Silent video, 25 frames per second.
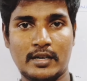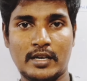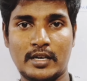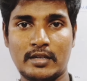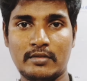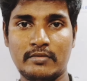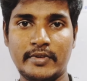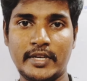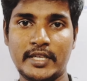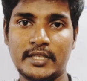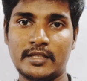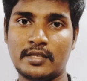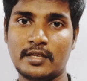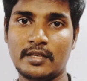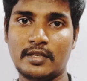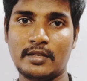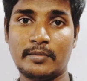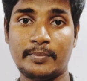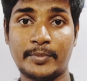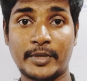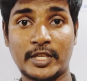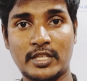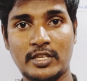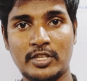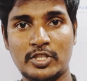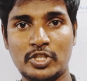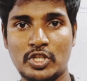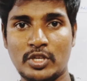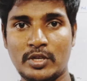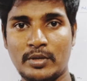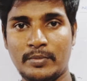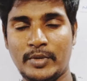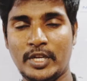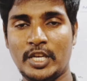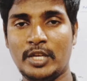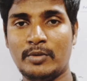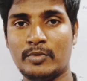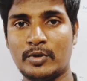அட்வைஸ் பதினஞ்சு
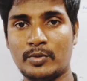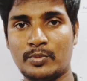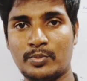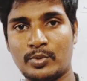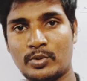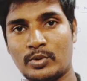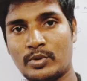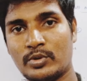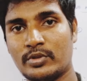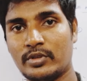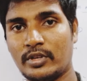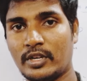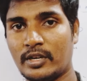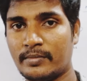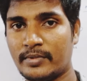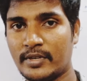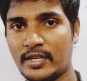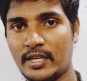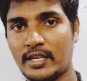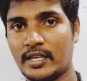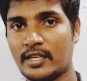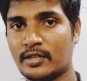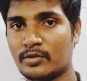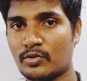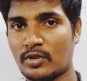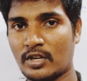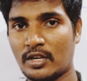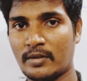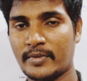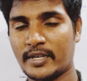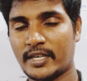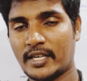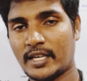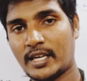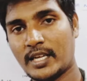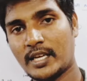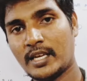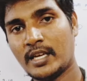மினிமம் போதும் அப்படின்னு நான் சொல்ல
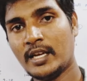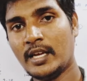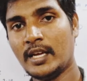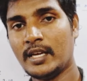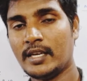மாட்டேன் ஏன்னா